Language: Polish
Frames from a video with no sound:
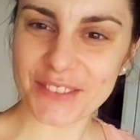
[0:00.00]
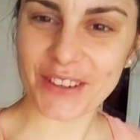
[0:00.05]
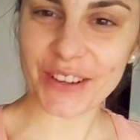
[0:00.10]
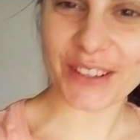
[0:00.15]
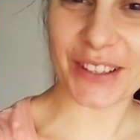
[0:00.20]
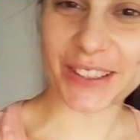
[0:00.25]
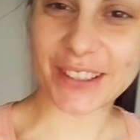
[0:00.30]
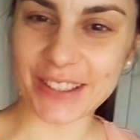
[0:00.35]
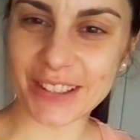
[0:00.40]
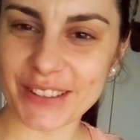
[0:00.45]

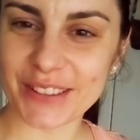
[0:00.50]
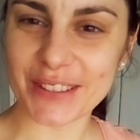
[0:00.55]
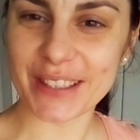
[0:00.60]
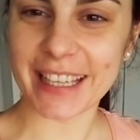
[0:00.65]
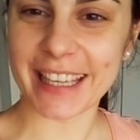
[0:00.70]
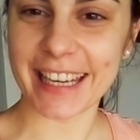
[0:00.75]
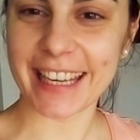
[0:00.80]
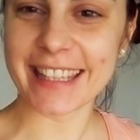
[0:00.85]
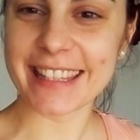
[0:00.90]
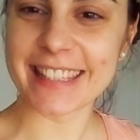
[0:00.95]
vlog,
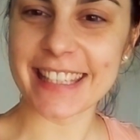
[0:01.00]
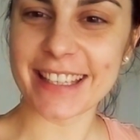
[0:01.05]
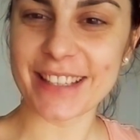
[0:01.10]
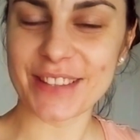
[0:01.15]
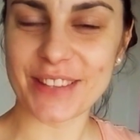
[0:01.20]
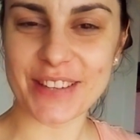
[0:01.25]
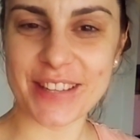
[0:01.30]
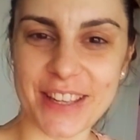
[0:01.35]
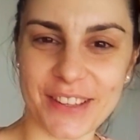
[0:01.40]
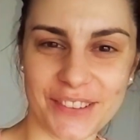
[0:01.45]
który kręcę i
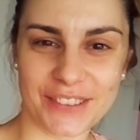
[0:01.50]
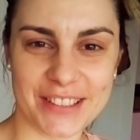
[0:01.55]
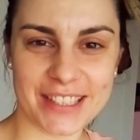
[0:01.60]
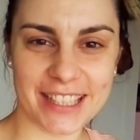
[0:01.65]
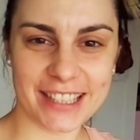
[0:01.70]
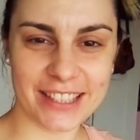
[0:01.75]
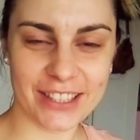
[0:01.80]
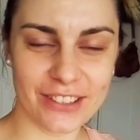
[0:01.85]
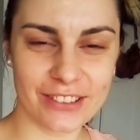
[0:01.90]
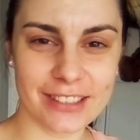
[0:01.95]
który nie wiem,
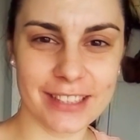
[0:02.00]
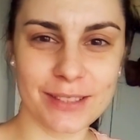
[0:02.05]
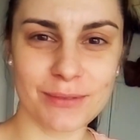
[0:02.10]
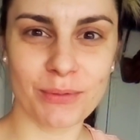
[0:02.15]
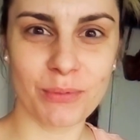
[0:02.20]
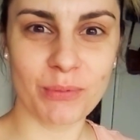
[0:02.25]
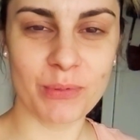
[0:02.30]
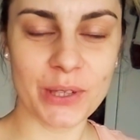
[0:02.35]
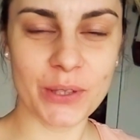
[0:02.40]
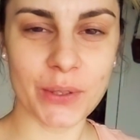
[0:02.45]
czy kiedykolwiek
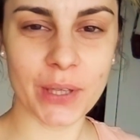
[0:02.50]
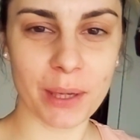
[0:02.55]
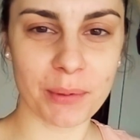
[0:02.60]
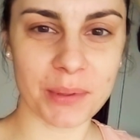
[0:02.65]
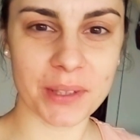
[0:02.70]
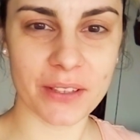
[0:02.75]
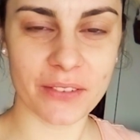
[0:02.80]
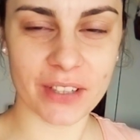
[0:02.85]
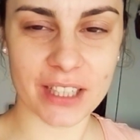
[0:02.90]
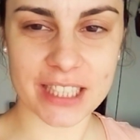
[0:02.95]
opublikuję,
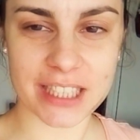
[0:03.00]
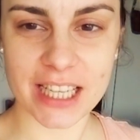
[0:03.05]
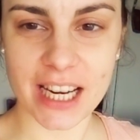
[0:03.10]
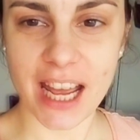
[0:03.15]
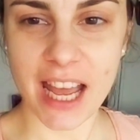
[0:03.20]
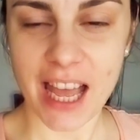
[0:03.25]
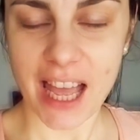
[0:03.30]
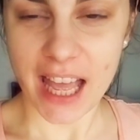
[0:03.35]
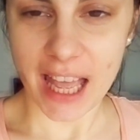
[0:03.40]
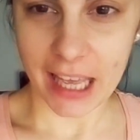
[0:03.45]
ponieważ
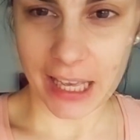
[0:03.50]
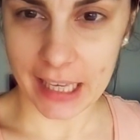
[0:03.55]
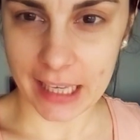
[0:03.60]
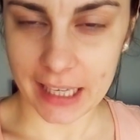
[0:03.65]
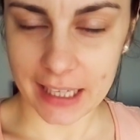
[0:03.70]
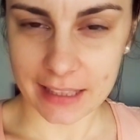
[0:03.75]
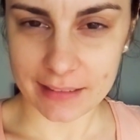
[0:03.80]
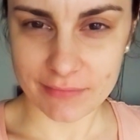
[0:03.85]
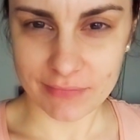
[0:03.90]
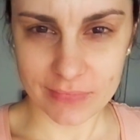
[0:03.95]

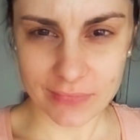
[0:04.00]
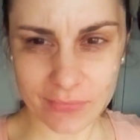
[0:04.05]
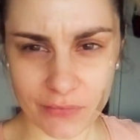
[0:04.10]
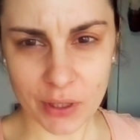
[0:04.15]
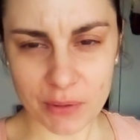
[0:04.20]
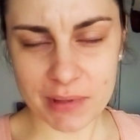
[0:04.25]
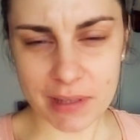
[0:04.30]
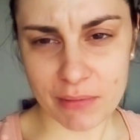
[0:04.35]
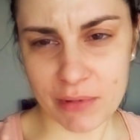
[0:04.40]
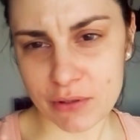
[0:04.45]
e,
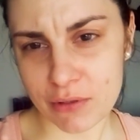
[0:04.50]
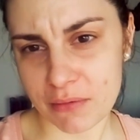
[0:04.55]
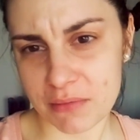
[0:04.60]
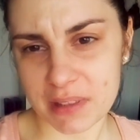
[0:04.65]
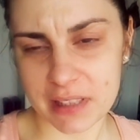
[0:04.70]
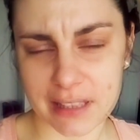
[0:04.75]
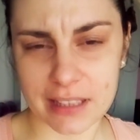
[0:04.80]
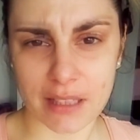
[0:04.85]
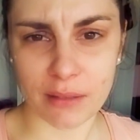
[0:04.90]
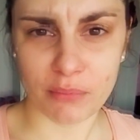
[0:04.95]
moim
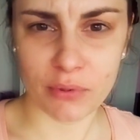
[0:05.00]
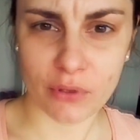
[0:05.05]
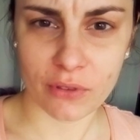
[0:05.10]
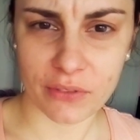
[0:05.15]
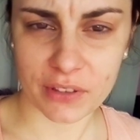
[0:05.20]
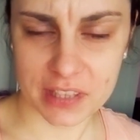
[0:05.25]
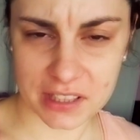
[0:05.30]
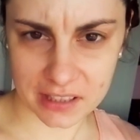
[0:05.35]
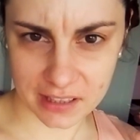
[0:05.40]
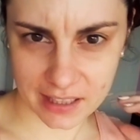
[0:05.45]
zamysłem nigdy nie
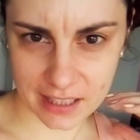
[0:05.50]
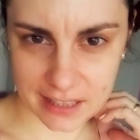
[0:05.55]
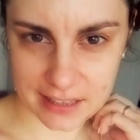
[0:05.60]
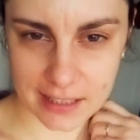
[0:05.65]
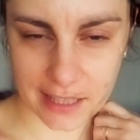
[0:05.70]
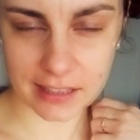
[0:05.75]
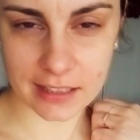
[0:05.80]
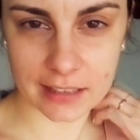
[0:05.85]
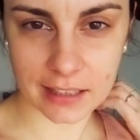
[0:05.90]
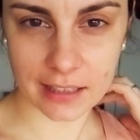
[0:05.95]
było, wiecie,
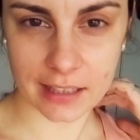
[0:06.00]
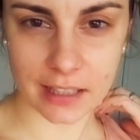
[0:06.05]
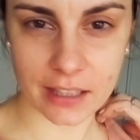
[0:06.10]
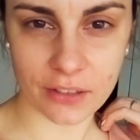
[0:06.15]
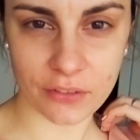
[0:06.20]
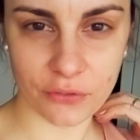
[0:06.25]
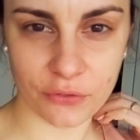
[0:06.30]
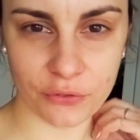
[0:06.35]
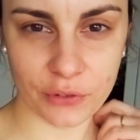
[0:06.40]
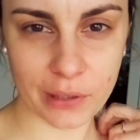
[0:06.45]
kręcenie
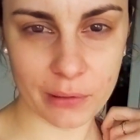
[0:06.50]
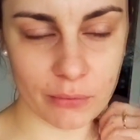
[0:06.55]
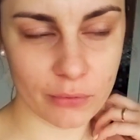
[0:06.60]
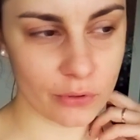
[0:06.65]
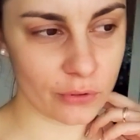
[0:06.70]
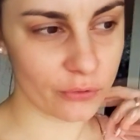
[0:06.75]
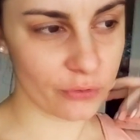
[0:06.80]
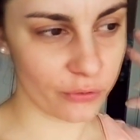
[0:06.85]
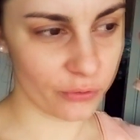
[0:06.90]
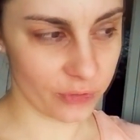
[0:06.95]
takich
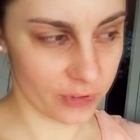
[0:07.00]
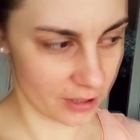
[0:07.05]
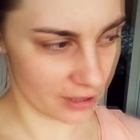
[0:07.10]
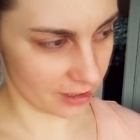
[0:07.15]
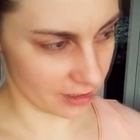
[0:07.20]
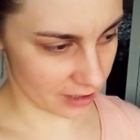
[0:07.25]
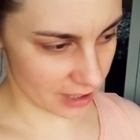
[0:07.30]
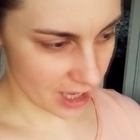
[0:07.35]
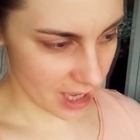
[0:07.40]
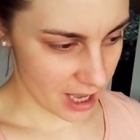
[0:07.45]
filmów
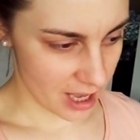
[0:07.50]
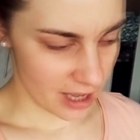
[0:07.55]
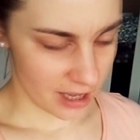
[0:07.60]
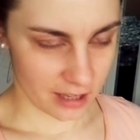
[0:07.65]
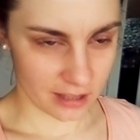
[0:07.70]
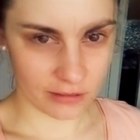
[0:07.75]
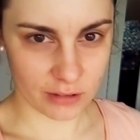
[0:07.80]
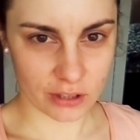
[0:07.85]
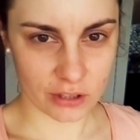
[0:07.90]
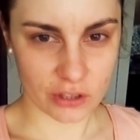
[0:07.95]
e,
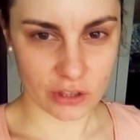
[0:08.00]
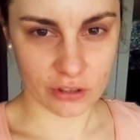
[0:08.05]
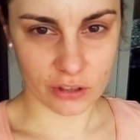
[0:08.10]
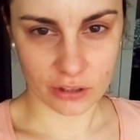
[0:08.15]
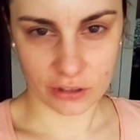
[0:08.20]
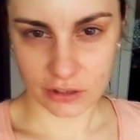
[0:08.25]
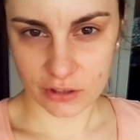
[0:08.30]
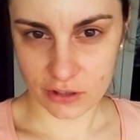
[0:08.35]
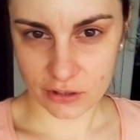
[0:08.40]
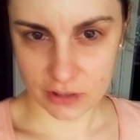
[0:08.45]
do,
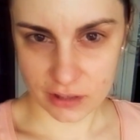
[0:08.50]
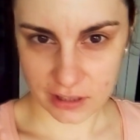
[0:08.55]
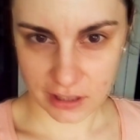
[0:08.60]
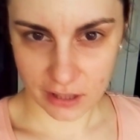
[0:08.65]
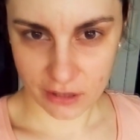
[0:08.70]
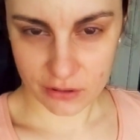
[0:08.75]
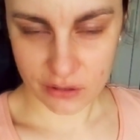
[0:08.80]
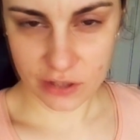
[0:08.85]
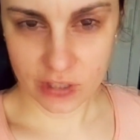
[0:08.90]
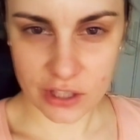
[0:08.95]
dotyczących
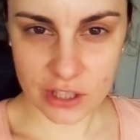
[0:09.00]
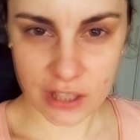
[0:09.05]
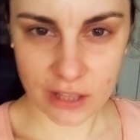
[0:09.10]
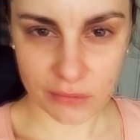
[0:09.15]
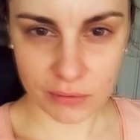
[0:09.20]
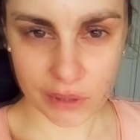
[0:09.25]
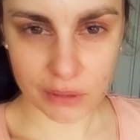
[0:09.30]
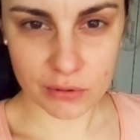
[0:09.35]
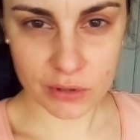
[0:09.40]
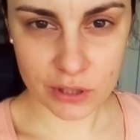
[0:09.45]
tego, co się
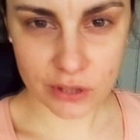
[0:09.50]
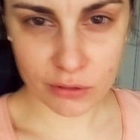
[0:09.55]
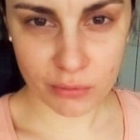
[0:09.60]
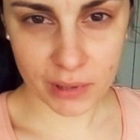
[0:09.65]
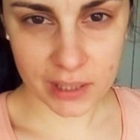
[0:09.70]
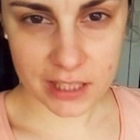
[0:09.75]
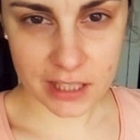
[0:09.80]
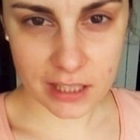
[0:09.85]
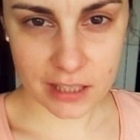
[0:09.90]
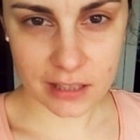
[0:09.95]
dzieje w moim życiu.
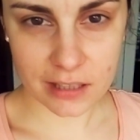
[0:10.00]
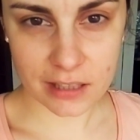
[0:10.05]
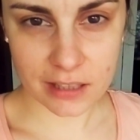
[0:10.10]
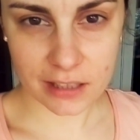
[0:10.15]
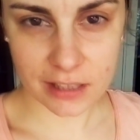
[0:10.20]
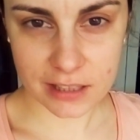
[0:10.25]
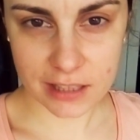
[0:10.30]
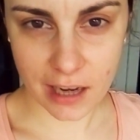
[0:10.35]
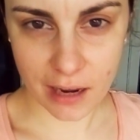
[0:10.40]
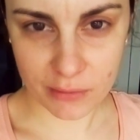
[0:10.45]
Bardziej
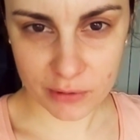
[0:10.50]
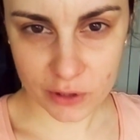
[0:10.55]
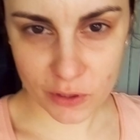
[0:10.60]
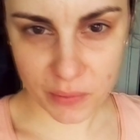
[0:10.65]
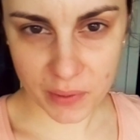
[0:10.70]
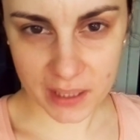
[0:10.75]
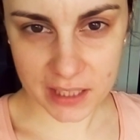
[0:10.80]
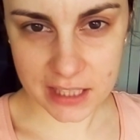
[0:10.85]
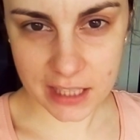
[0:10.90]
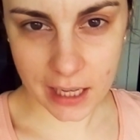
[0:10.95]
się chciałam
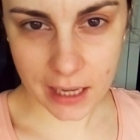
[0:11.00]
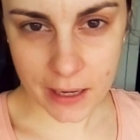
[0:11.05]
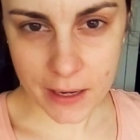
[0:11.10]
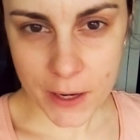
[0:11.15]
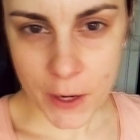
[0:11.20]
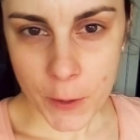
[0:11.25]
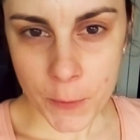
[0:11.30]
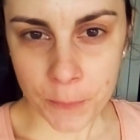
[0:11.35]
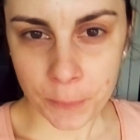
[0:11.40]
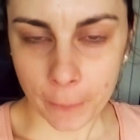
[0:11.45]
skupiać
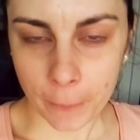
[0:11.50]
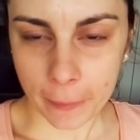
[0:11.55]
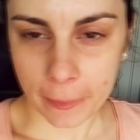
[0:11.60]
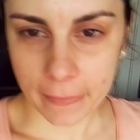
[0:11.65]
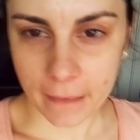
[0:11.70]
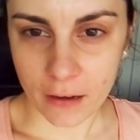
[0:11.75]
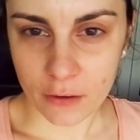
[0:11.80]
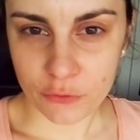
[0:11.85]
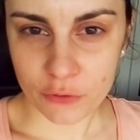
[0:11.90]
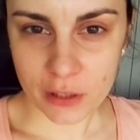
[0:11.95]
na
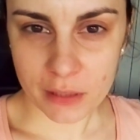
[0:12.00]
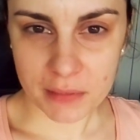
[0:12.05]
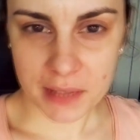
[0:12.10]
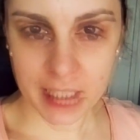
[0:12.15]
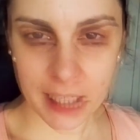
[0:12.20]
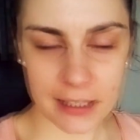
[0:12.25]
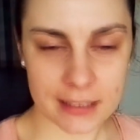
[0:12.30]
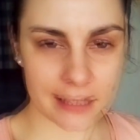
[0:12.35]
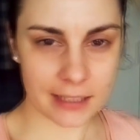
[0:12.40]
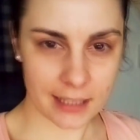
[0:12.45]
mm,
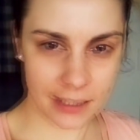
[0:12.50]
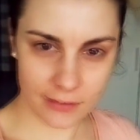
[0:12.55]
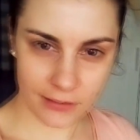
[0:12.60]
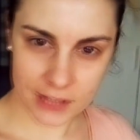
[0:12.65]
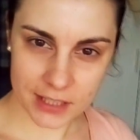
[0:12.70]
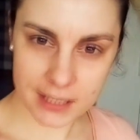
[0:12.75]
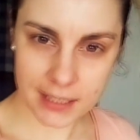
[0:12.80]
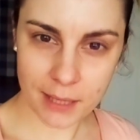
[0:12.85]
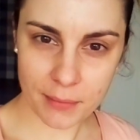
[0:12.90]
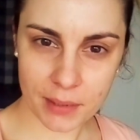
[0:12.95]
filmikach takich,
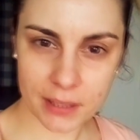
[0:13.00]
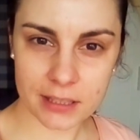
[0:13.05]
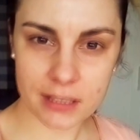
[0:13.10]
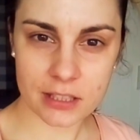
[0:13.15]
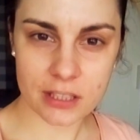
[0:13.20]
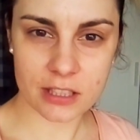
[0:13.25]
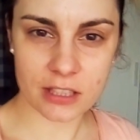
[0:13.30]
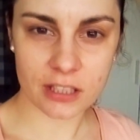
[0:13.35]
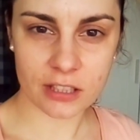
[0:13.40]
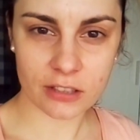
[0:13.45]
wiecie,
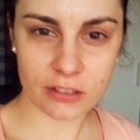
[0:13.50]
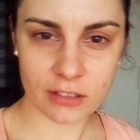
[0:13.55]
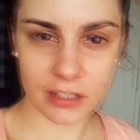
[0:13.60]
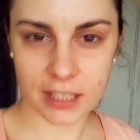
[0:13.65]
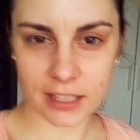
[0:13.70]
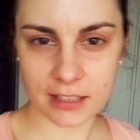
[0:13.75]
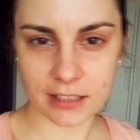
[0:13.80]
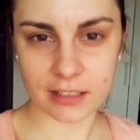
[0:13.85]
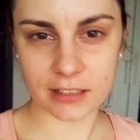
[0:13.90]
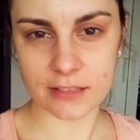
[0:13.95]
tematycznych,
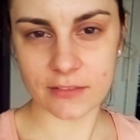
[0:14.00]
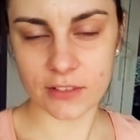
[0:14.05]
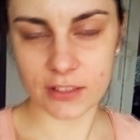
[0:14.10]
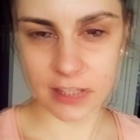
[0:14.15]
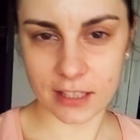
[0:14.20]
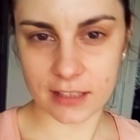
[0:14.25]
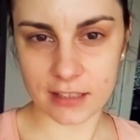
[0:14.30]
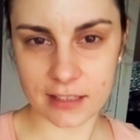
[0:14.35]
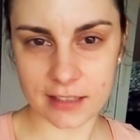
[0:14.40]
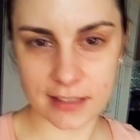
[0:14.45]
konkretnych,
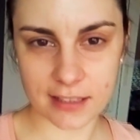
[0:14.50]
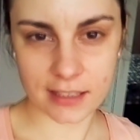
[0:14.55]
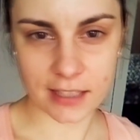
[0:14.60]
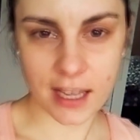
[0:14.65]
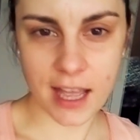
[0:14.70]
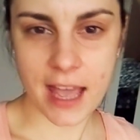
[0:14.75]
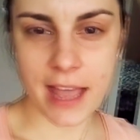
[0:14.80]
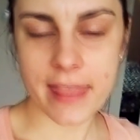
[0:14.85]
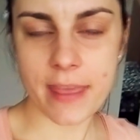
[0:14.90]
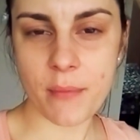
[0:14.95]
związanych
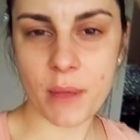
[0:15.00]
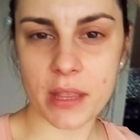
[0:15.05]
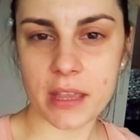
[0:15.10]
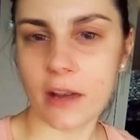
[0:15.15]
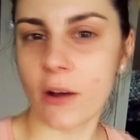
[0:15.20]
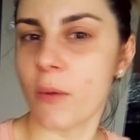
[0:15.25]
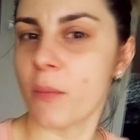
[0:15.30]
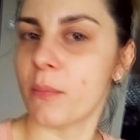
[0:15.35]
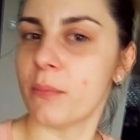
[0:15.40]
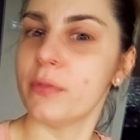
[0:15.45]
z
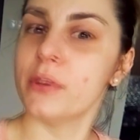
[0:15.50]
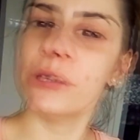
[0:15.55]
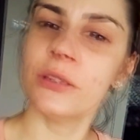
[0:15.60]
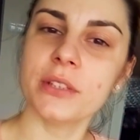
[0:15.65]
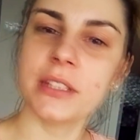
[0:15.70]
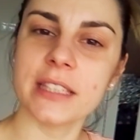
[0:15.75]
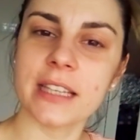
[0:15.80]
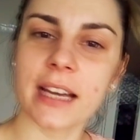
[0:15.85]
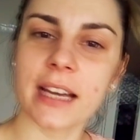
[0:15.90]
tematyką beauty,